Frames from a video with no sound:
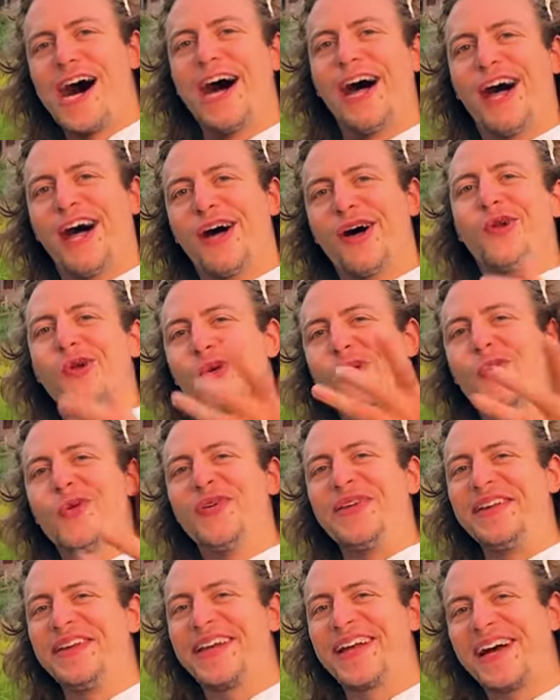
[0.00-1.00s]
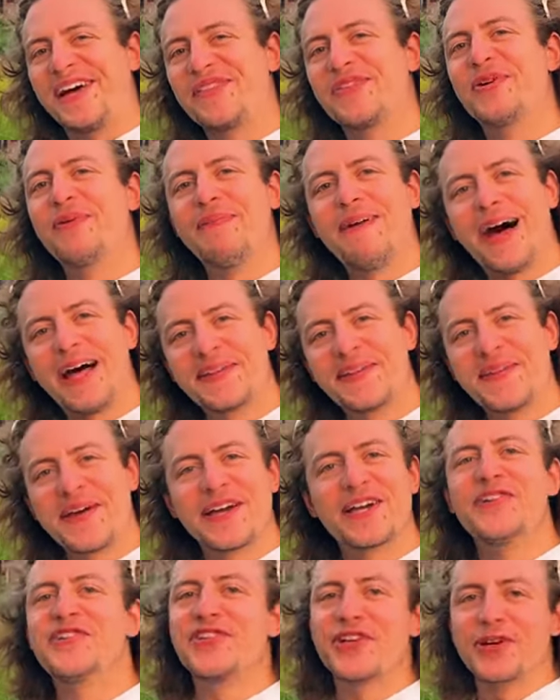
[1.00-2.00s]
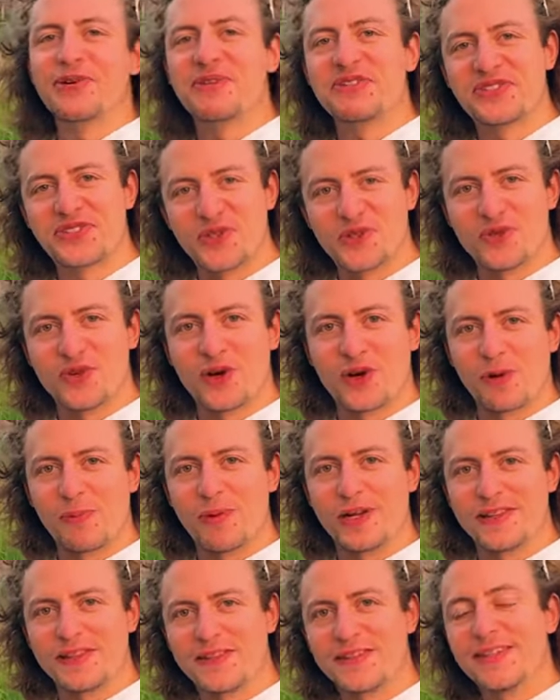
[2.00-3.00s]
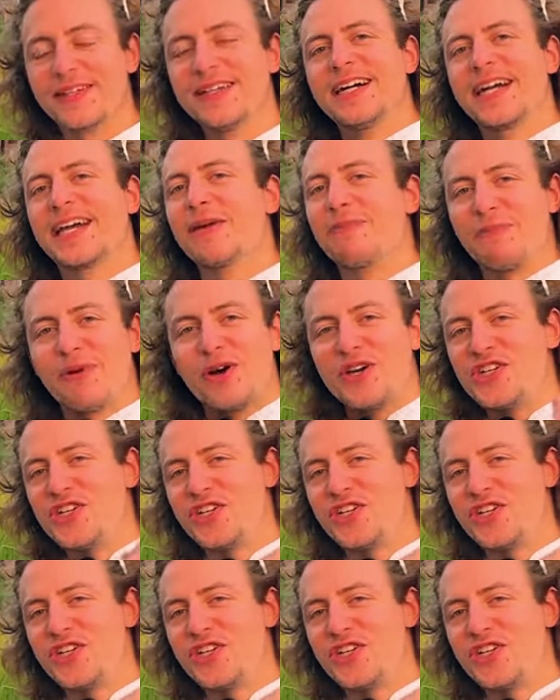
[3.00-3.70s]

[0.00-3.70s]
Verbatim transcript: all'unica domanda che c'è in questo format, che poi